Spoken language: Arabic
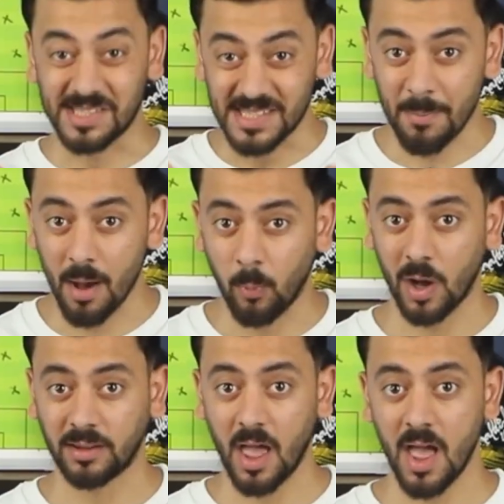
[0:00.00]
والسبب
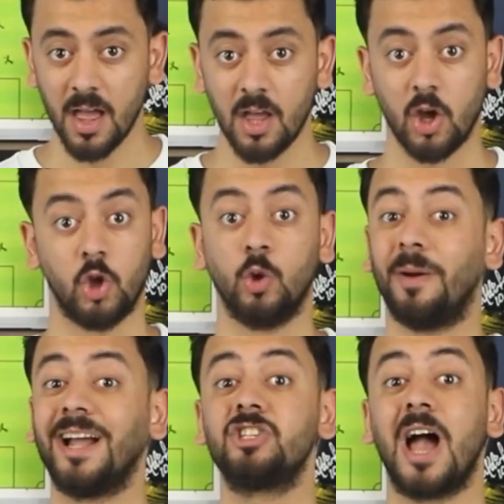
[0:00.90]
وقتها انه
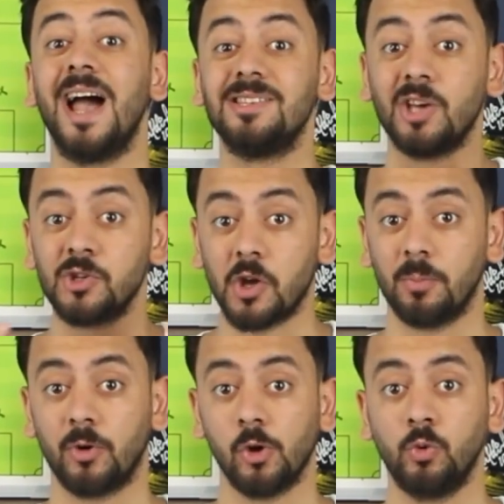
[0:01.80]
ما كانش عايز
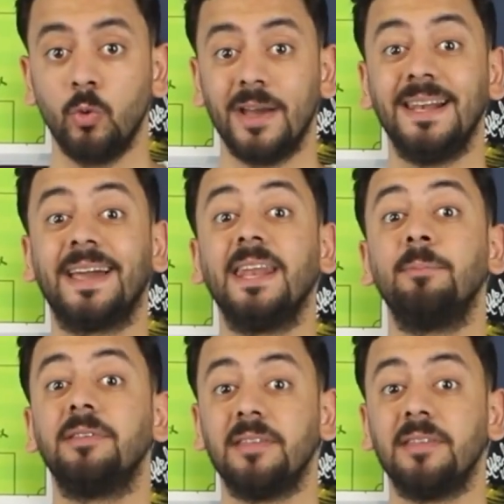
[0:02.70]
يخسر مراته اللي كانت